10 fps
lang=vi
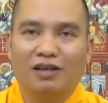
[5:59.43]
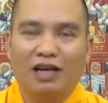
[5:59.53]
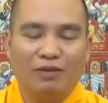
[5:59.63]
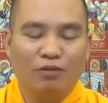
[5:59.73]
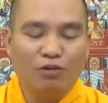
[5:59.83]

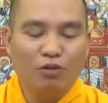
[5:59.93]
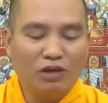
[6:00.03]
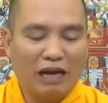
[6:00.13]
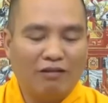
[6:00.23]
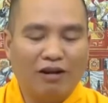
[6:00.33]
hay là một
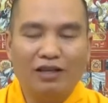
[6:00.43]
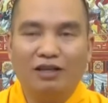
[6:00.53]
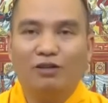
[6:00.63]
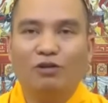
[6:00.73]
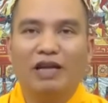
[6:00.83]
cung nào đó thì
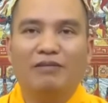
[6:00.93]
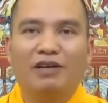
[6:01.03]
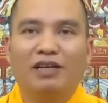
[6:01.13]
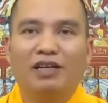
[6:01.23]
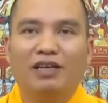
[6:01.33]
nó tốt đẹp
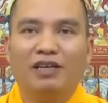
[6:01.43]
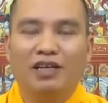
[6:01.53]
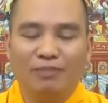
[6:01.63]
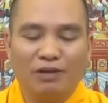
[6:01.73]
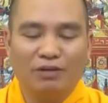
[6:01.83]
hơn đi
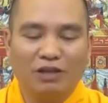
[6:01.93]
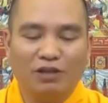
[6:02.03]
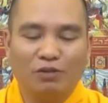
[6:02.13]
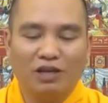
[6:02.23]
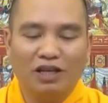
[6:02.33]
khi mà chúng ta
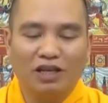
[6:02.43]
tụng